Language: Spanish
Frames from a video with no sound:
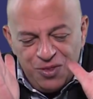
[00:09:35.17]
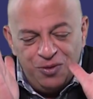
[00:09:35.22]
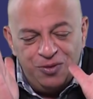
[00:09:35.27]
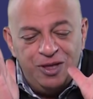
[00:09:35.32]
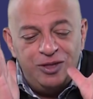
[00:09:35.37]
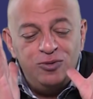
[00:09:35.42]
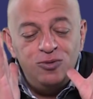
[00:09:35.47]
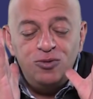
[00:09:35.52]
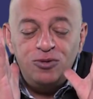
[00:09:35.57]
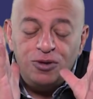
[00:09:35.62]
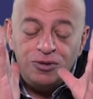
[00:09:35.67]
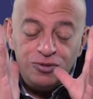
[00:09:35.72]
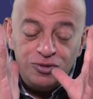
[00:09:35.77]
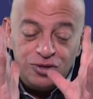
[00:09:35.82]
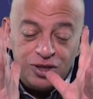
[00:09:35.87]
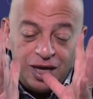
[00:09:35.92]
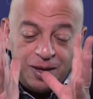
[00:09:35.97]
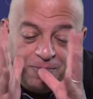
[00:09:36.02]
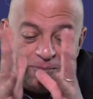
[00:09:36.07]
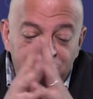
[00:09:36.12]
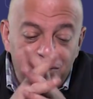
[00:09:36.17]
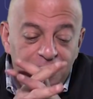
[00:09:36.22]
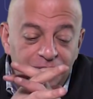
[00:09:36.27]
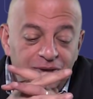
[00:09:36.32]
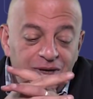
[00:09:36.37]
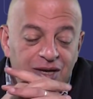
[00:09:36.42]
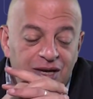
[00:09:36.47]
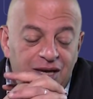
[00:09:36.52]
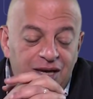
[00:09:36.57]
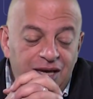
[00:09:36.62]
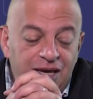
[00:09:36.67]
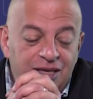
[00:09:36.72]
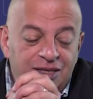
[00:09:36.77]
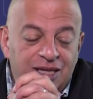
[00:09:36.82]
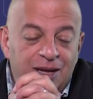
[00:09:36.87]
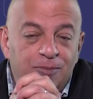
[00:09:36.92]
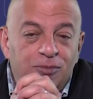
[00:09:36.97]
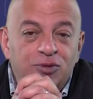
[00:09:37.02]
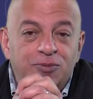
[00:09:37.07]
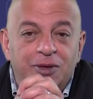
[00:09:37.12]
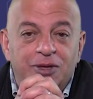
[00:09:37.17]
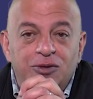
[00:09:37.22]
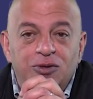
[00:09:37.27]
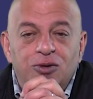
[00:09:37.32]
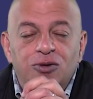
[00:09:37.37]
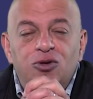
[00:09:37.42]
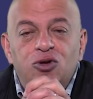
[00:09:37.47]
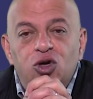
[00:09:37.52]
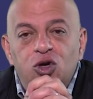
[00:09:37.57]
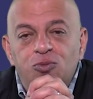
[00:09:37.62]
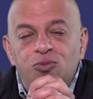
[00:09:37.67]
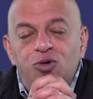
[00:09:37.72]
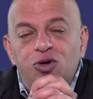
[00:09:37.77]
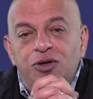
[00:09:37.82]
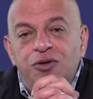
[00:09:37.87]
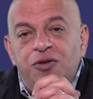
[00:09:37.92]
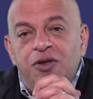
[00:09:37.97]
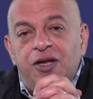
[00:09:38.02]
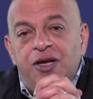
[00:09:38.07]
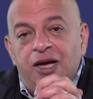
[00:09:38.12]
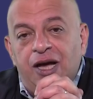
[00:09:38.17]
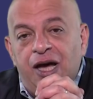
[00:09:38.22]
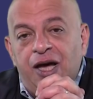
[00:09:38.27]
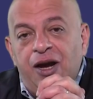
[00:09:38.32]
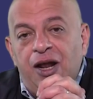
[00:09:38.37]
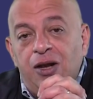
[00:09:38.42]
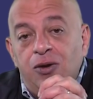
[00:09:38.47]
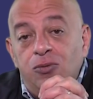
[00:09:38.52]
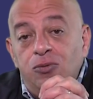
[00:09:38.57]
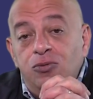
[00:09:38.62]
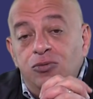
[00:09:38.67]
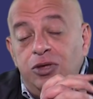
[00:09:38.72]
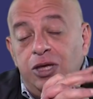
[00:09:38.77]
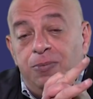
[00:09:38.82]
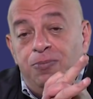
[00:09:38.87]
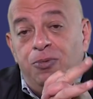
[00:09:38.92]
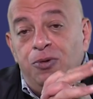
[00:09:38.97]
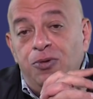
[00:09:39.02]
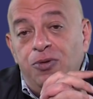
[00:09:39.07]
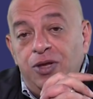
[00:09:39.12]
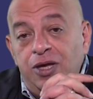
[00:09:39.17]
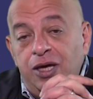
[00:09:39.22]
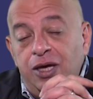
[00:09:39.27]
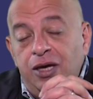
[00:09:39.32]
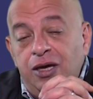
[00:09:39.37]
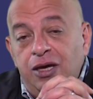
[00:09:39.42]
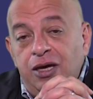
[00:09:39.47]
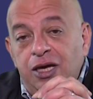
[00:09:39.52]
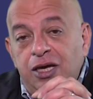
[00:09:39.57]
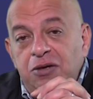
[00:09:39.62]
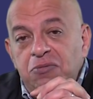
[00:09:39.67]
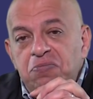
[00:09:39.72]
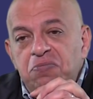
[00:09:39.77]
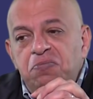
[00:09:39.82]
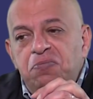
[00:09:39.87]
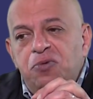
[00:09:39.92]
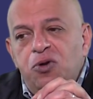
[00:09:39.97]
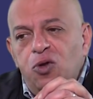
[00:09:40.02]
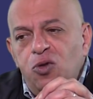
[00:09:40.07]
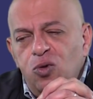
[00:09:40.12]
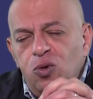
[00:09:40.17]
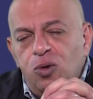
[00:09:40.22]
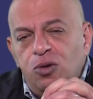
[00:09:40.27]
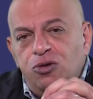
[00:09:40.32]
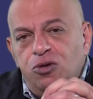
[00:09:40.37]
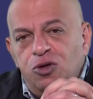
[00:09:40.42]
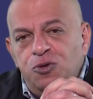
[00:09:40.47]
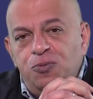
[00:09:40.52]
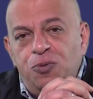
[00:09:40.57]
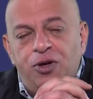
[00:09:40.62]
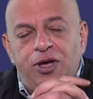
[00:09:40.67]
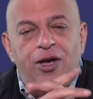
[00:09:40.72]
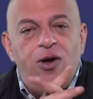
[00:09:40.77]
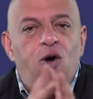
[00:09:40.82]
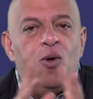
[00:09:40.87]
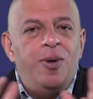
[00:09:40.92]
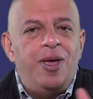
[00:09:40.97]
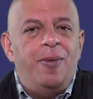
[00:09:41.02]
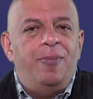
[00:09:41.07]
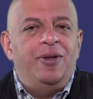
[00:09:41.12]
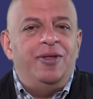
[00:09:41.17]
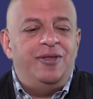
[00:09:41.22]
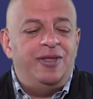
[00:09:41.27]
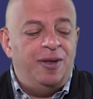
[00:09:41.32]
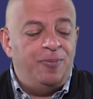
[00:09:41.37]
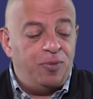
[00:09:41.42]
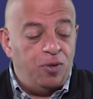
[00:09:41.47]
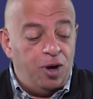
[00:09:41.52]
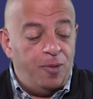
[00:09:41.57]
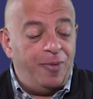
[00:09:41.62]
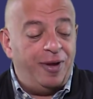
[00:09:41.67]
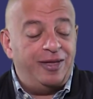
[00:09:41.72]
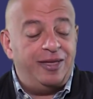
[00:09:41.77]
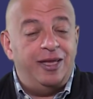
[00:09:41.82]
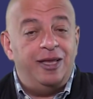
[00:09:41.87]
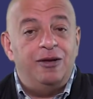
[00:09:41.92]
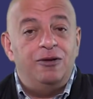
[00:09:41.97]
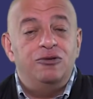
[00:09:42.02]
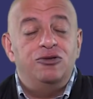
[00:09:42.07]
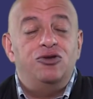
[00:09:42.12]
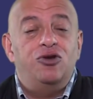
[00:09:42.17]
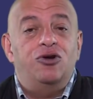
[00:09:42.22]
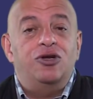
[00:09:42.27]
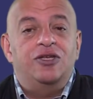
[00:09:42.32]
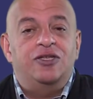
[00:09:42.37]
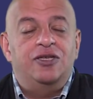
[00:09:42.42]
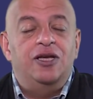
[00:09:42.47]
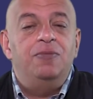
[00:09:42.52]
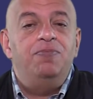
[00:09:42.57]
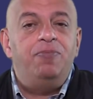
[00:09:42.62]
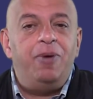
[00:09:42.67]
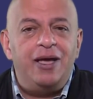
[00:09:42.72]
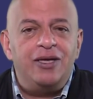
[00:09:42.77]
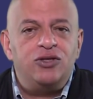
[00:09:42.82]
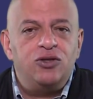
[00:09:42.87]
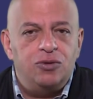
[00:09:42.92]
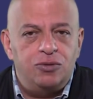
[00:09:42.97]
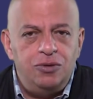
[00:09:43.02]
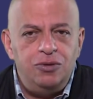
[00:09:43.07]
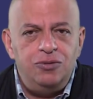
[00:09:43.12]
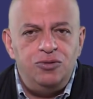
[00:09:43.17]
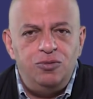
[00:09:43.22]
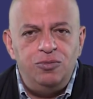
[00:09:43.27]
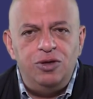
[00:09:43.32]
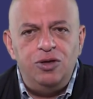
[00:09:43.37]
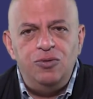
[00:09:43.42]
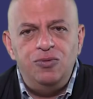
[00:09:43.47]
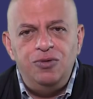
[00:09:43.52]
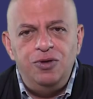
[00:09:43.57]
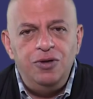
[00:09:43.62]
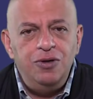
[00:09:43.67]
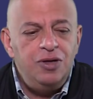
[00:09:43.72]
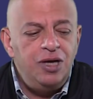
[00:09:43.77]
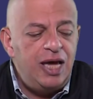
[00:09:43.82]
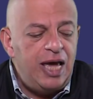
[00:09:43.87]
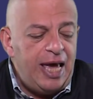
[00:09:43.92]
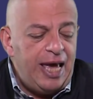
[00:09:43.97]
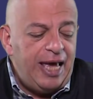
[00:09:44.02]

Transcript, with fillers: Donde es un concepto y estamos viendo cómo entregar algún tipo de productos, porque obviamente el problema que tienen los drones es el peso, ¿no? Número uno.